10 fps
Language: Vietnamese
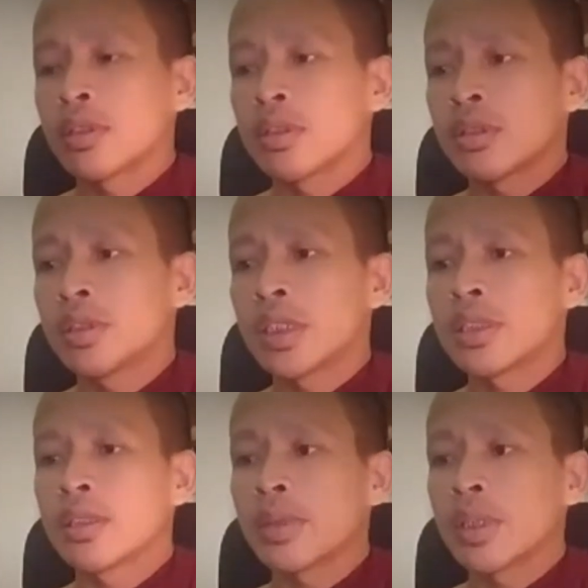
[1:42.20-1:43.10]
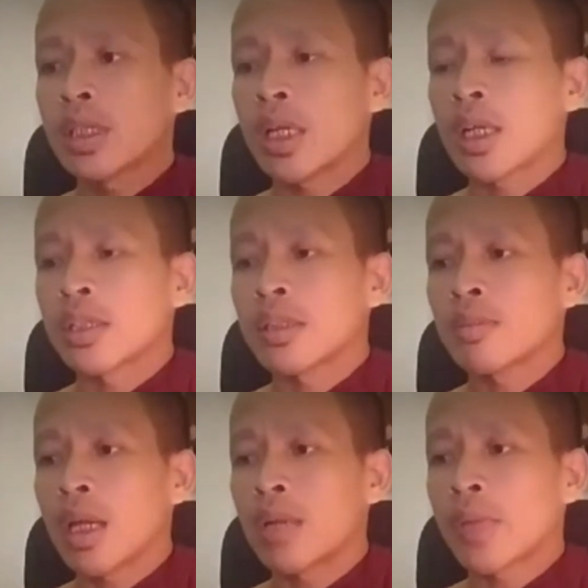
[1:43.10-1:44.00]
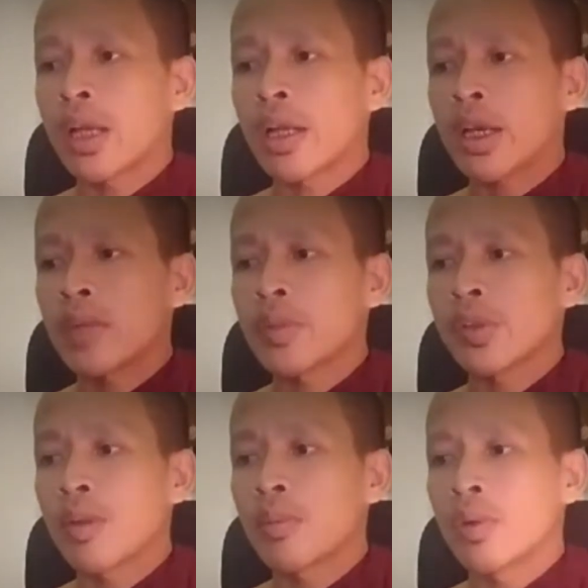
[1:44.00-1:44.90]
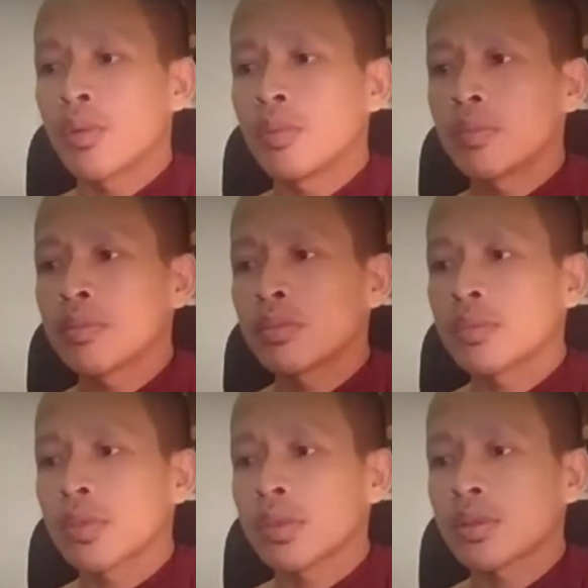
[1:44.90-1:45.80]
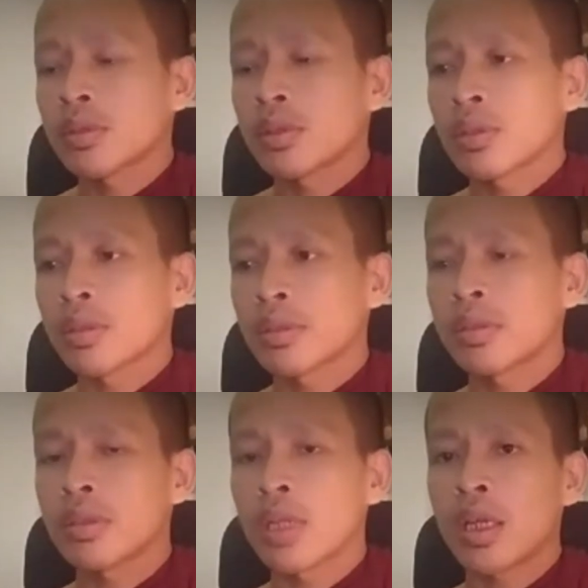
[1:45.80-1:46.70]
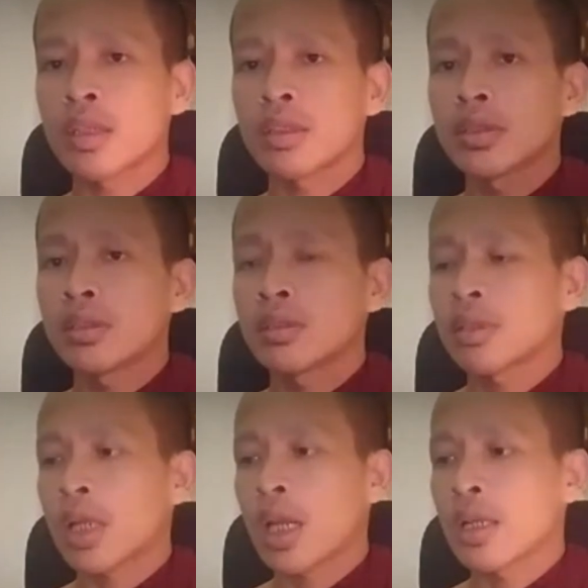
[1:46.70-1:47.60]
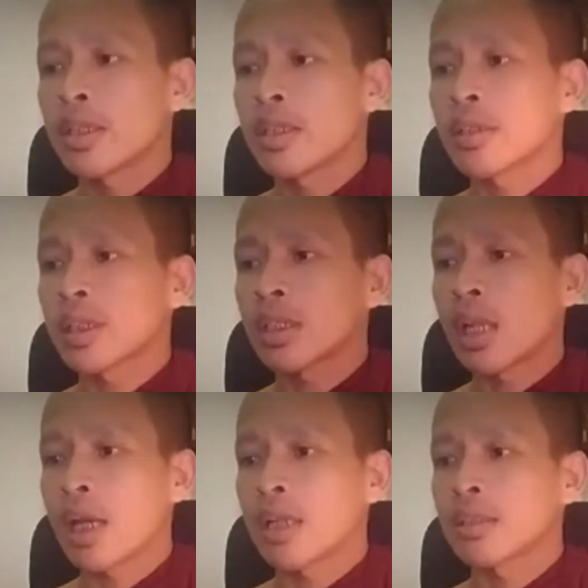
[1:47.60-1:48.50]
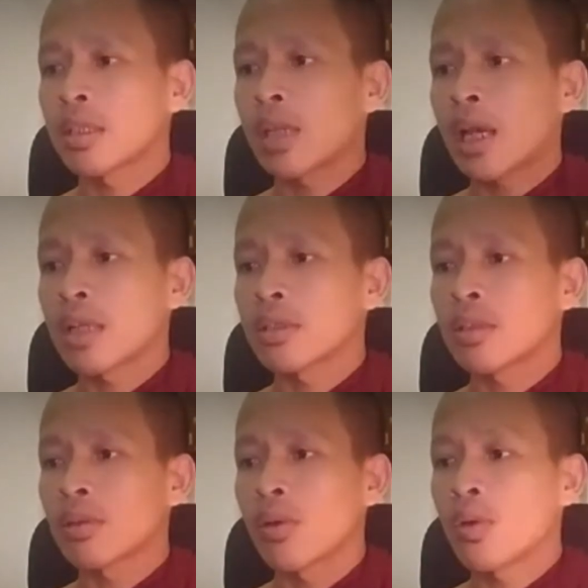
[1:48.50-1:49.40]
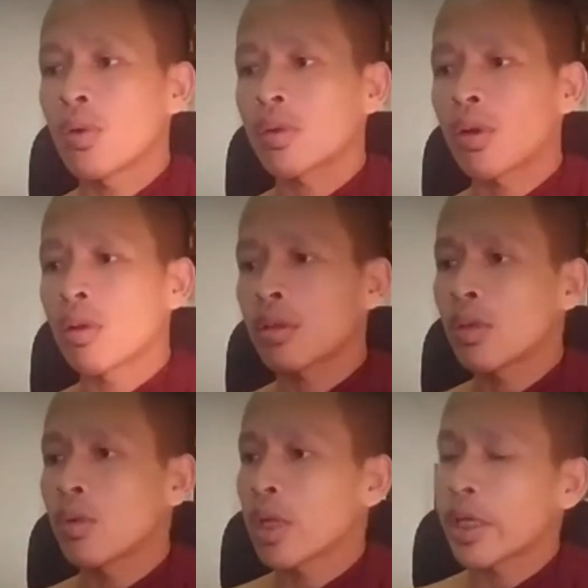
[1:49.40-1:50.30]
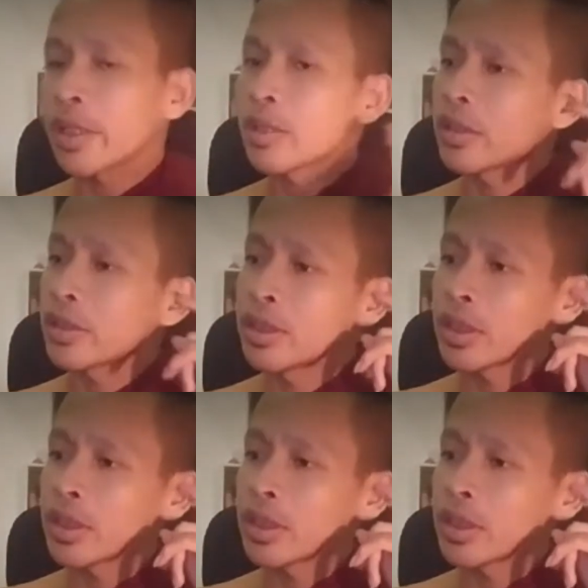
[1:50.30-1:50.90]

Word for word: tranh thừa ca tới ban prạ khai mà xòm rum rồi thà ca nghe nó che tà làng từ là hô đòi luôn ai nó từ chia